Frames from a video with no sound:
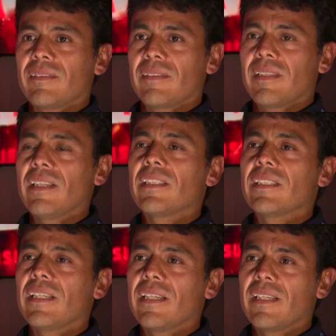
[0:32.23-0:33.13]
Tratas
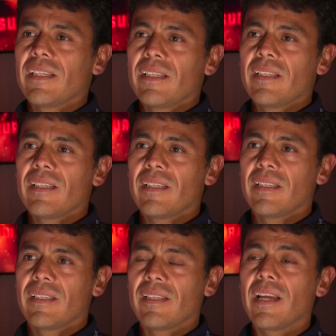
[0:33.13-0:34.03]
de
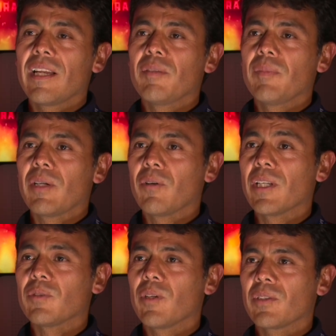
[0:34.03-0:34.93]
dar el mejor
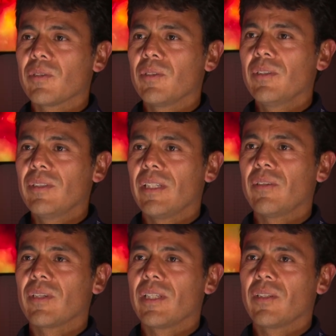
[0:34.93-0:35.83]
esfuerzo, ¿no? En
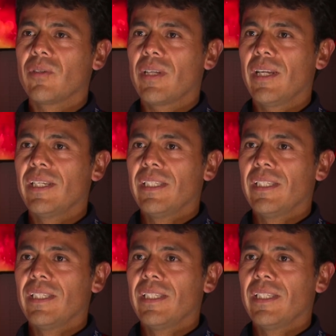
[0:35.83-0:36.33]
lo que te toca.